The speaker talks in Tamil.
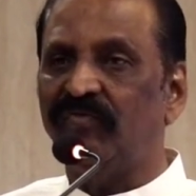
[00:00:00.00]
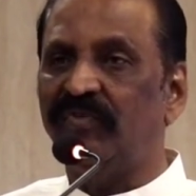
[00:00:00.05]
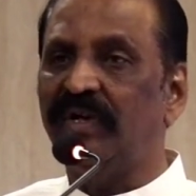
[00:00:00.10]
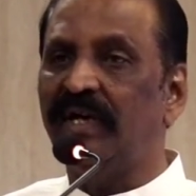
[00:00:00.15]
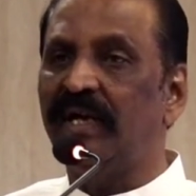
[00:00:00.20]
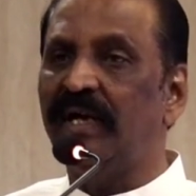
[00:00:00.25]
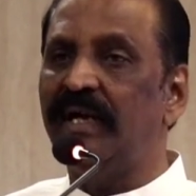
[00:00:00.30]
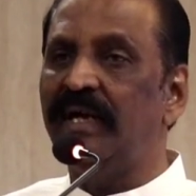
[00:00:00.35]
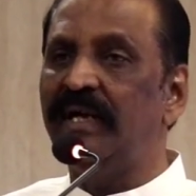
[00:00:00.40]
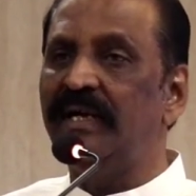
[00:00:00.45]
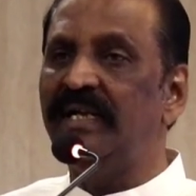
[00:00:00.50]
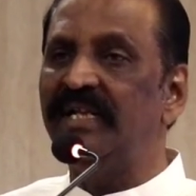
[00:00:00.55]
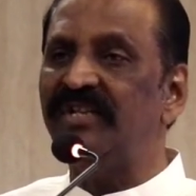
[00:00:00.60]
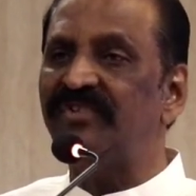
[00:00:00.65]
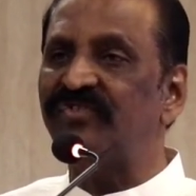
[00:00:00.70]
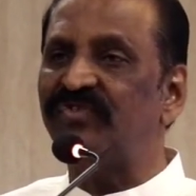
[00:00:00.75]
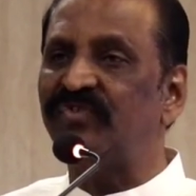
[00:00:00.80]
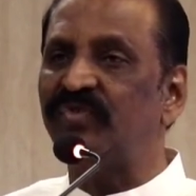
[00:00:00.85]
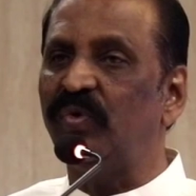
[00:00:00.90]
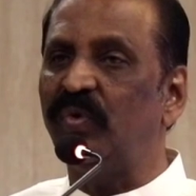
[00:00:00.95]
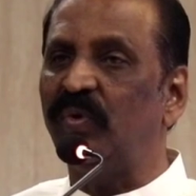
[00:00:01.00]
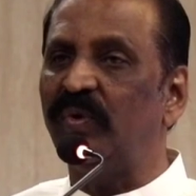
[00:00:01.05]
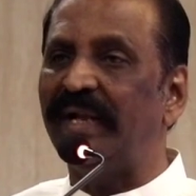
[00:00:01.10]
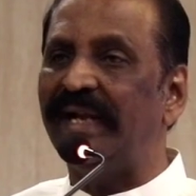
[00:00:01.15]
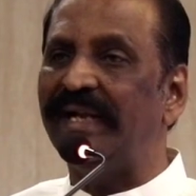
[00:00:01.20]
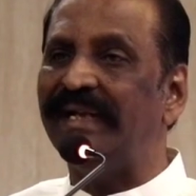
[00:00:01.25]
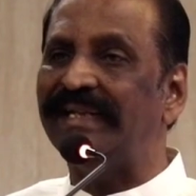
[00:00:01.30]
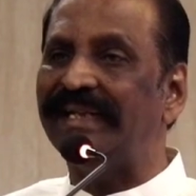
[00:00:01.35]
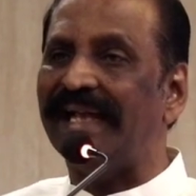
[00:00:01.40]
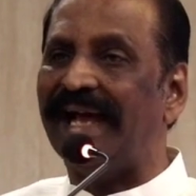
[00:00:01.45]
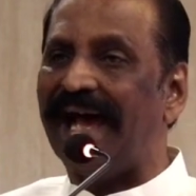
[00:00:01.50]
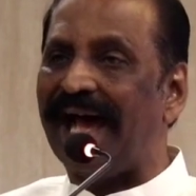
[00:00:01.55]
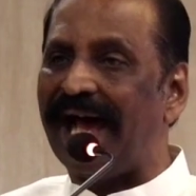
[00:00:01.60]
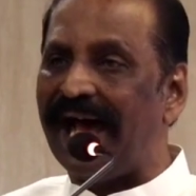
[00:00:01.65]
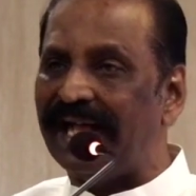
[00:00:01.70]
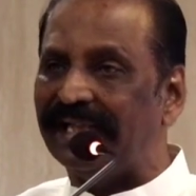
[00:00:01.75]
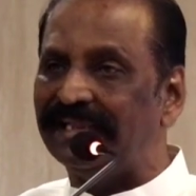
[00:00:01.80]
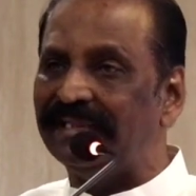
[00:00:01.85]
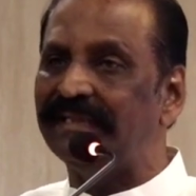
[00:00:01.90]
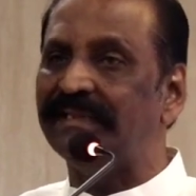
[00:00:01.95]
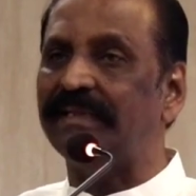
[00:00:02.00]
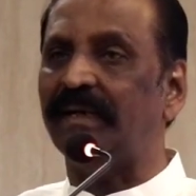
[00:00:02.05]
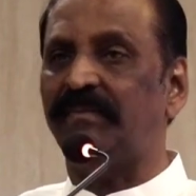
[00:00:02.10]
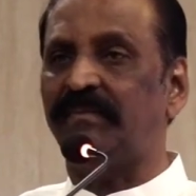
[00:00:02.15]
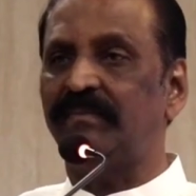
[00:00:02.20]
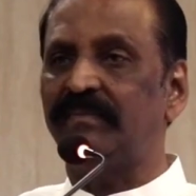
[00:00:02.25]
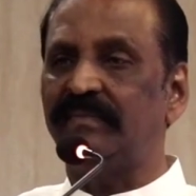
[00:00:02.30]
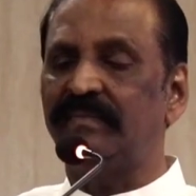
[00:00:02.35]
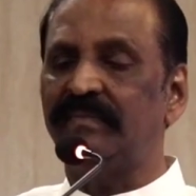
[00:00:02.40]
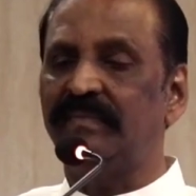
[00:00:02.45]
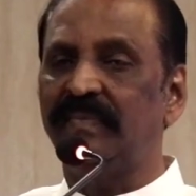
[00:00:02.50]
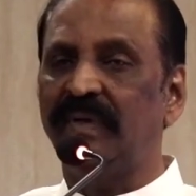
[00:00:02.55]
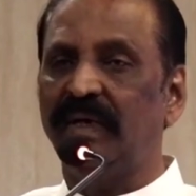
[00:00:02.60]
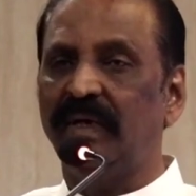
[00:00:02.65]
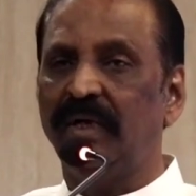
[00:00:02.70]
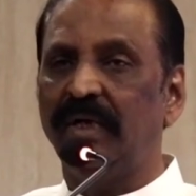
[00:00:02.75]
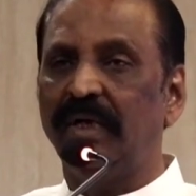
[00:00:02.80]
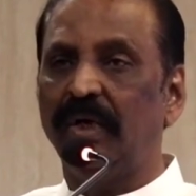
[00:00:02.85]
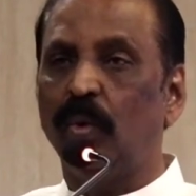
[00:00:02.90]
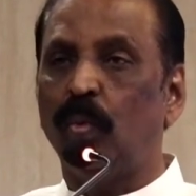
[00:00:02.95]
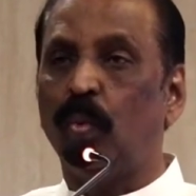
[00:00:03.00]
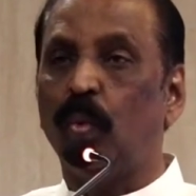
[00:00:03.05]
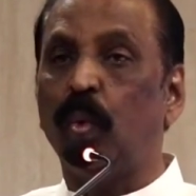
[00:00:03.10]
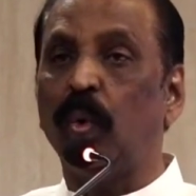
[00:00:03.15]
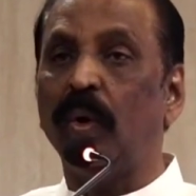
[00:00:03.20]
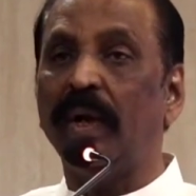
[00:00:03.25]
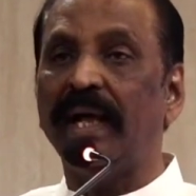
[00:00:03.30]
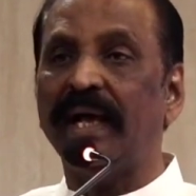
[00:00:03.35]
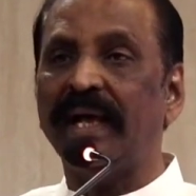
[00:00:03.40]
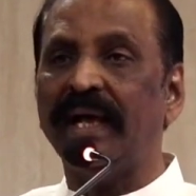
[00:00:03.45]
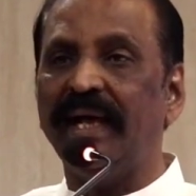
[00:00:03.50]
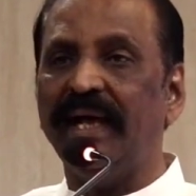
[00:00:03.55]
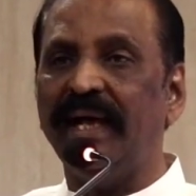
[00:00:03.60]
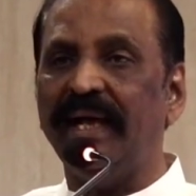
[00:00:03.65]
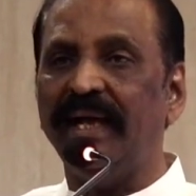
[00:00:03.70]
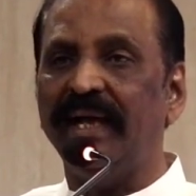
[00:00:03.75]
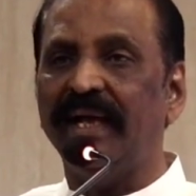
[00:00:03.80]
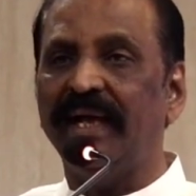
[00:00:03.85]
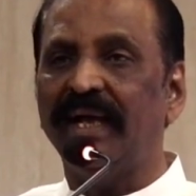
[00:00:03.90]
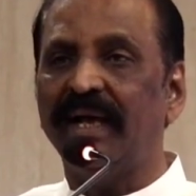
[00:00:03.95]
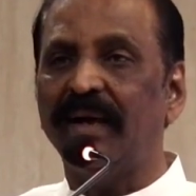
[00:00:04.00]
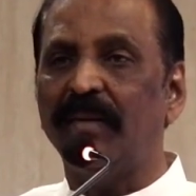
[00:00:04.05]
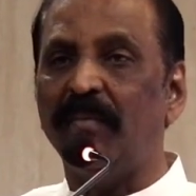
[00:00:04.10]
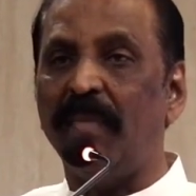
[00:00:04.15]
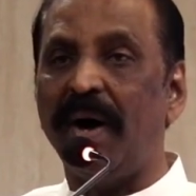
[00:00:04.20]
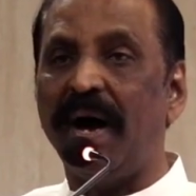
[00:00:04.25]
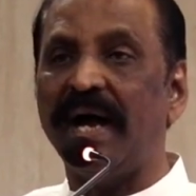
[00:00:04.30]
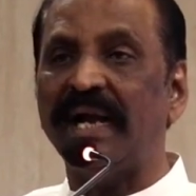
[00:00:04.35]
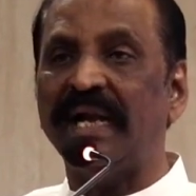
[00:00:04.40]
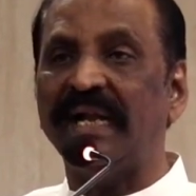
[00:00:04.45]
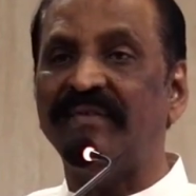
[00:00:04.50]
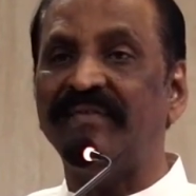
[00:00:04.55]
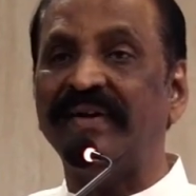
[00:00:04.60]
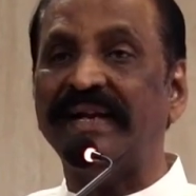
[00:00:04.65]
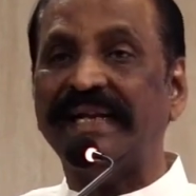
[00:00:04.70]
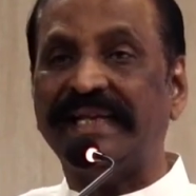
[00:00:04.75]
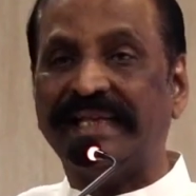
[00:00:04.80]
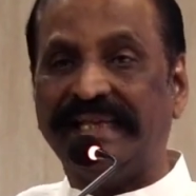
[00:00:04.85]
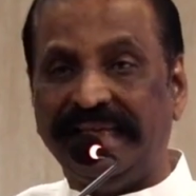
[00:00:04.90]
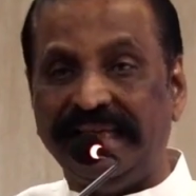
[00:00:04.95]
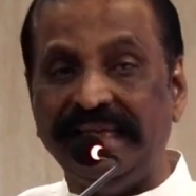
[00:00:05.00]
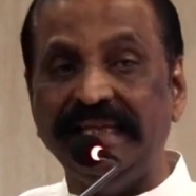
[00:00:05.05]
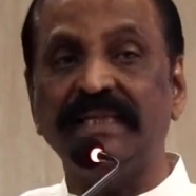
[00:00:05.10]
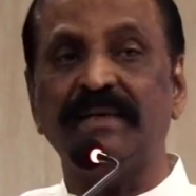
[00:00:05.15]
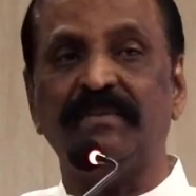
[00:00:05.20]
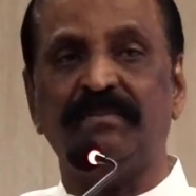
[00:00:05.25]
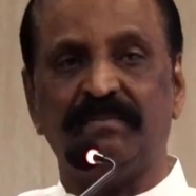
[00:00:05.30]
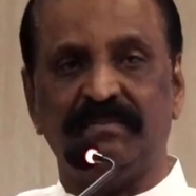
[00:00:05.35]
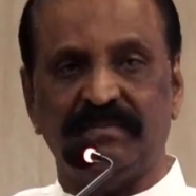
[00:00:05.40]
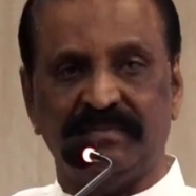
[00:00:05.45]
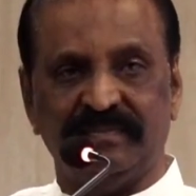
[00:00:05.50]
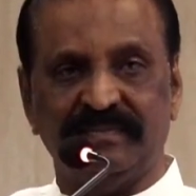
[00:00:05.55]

வேர்ல்டு ஸ்டூடெண்ட் ஆண்டம் உலக மாணவர் கீதம்